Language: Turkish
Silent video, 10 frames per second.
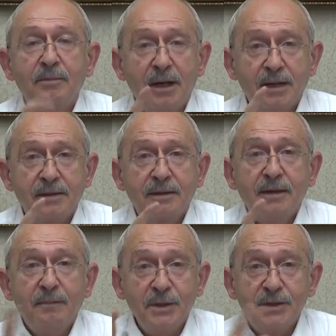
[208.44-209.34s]
Bak
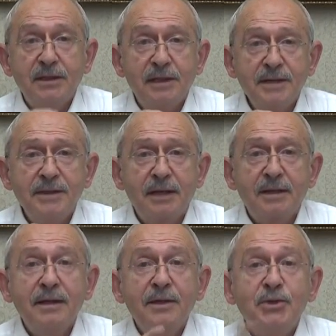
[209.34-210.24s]
biz gidersek
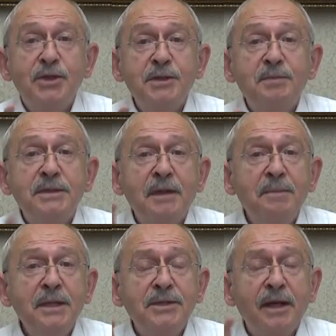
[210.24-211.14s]
siz
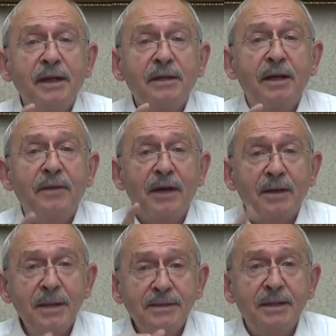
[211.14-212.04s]
bize bir sene daha
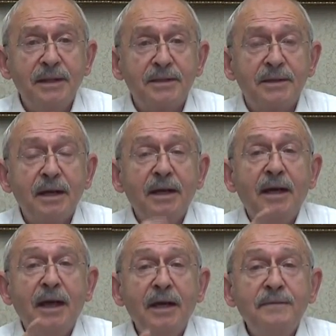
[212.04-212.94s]
vermezseniz
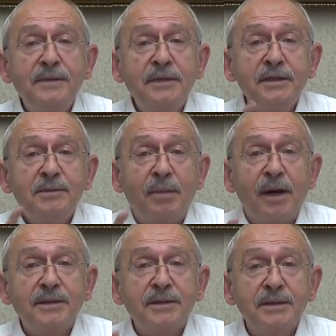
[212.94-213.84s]
evsiz
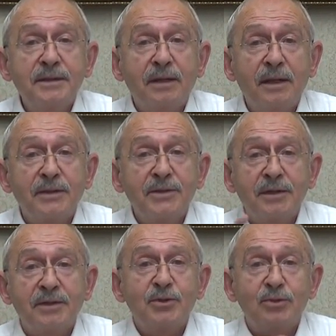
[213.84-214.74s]
barksız
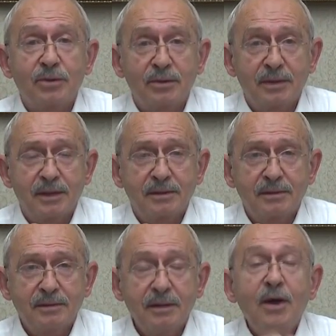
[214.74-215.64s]
kalırsınız diyorlar.
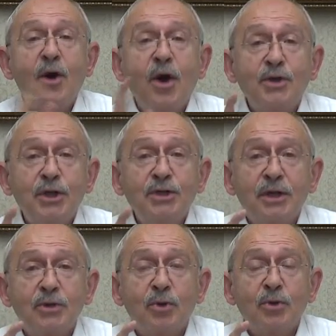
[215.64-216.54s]

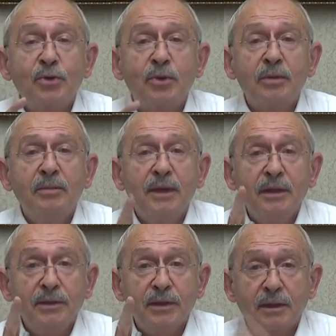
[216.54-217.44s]
Açıkça söylüyorum
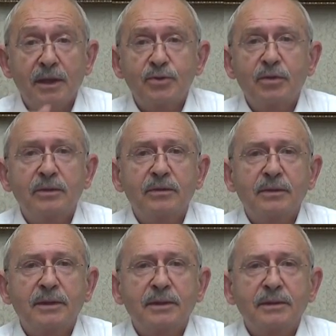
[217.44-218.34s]
yalan
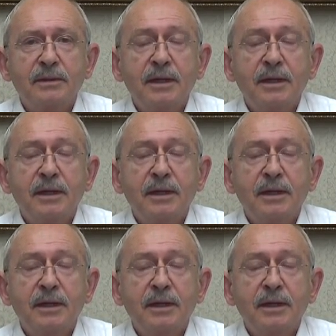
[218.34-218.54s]
söylüyorlar.